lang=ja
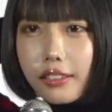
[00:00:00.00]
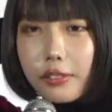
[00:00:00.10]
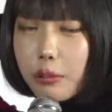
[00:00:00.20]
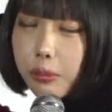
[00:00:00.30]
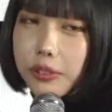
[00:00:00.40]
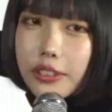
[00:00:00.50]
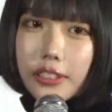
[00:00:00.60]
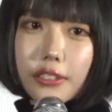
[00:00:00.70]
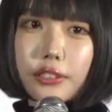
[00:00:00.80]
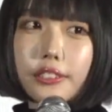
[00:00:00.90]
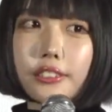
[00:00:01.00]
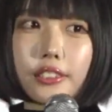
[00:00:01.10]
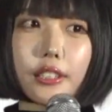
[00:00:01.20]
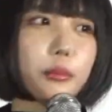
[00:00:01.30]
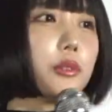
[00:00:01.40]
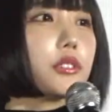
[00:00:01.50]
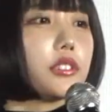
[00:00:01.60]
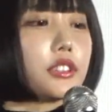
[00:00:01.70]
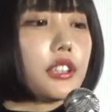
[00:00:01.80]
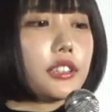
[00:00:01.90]
思いというか、もう本
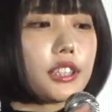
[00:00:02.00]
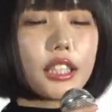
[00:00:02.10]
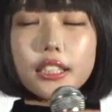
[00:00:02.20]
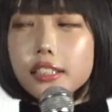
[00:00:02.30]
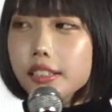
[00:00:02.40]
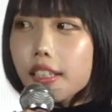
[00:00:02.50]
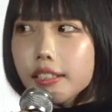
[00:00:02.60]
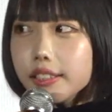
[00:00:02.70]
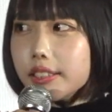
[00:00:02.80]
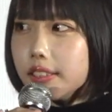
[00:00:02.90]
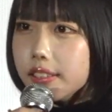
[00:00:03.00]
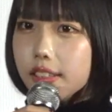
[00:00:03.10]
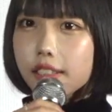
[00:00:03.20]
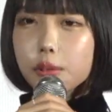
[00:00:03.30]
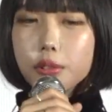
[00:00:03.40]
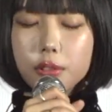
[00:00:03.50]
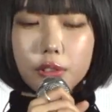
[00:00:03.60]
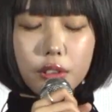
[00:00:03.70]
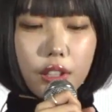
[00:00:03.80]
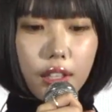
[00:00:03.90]
当撮影期間中に
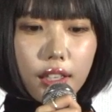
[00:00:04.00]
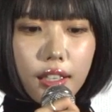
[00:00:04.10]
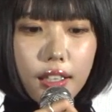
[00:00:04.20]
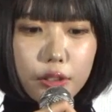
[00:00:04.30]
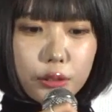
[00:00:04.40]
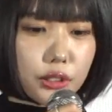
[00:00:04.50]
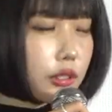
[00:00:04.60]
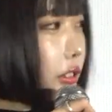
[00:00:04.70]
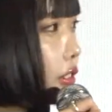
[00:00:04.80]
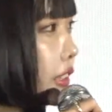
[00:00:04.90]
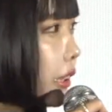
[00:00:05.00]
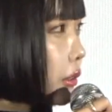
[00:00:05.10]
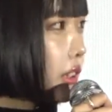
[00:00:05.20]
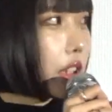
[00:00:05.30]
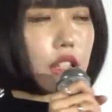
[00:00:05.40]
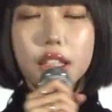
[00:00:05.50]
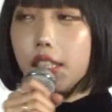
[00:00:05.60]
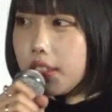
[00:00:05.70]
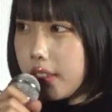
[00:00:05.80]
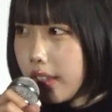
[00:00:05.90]
こうあの作ってほしいっ
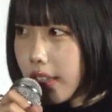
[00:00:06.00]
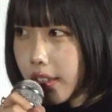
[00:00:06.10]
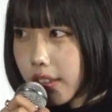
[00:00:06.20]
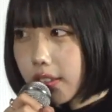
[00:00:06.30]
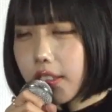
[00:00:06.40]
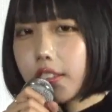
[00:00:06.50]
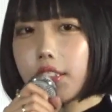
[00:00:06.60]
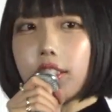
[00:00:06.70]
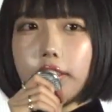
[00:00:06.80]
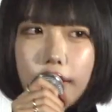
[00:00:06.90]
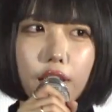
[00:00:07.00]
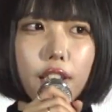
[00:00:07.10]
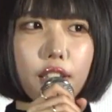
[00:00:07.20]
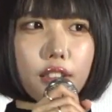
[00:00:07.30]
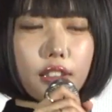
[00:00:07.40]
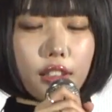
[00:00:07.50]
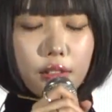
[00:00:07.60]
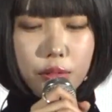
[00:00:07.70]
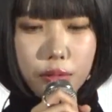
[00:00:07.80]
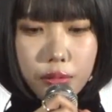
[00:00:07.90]
て言っていただいたんで、
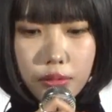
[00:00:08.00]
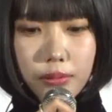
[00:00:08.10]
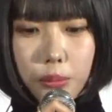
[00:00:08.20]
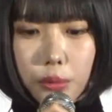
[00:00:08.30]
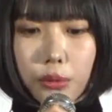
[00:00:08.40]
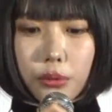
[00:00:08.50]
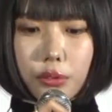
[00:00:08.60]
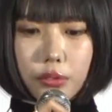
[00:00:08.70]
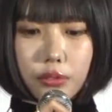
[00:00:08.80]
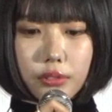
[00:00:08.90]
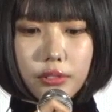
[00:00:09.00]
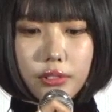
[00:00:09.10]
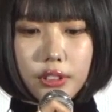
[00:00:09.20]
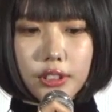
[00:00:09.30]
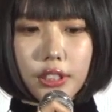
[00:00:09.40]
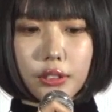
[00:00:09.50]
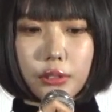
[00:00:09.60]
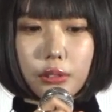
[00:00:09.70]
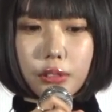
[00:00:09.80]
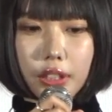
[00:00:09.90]
あのもうクジラ
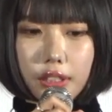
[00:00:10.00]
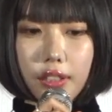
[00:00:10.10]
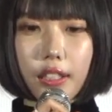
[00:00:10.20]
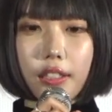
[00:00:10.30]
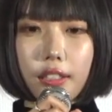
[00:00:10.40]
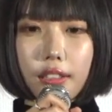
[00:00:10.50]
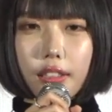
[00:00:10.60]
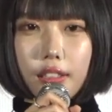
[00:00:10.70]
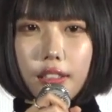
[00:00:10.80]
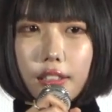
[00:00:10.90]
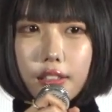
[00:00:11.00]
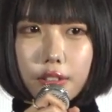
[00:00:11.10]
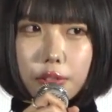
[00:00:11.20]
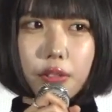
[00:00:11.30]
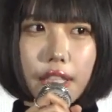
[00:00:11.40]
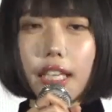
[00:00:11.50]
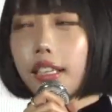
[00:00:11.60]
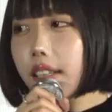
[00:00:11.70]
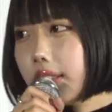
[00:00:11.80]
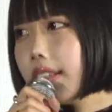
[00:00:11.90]
の骨がのこの映
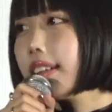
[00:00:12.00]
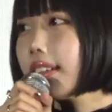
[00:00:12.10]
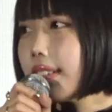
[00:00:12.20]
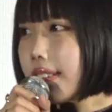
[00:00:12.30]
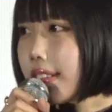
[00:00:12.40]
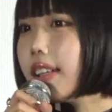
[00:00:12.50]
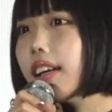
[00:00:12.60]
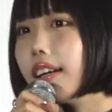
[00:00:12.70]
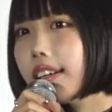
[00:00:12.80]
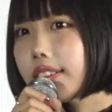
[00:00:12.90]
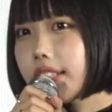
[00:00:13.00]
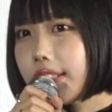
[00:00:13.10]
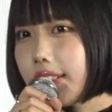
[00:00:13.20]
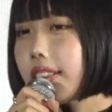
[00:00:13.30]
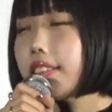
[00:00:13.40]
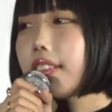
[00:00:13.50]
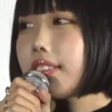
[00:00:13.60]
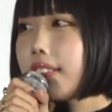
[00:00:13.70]
画がなかったらできなかっ